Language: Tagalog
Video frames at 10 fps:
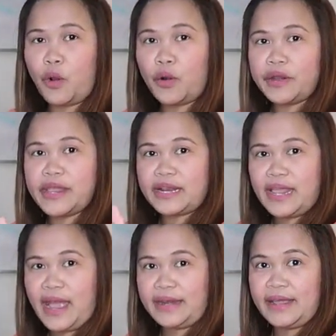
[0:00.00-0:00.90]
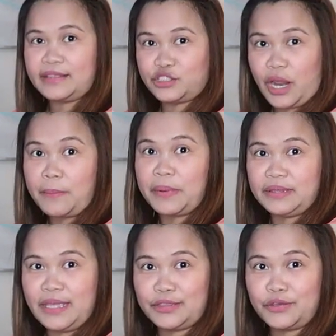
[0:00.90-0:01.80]
or iklian ang
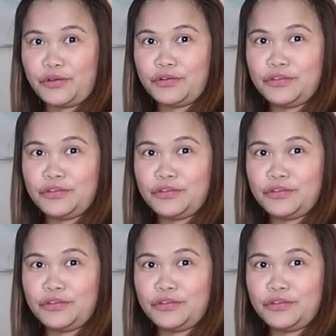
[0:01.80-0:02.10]
tripod na ito.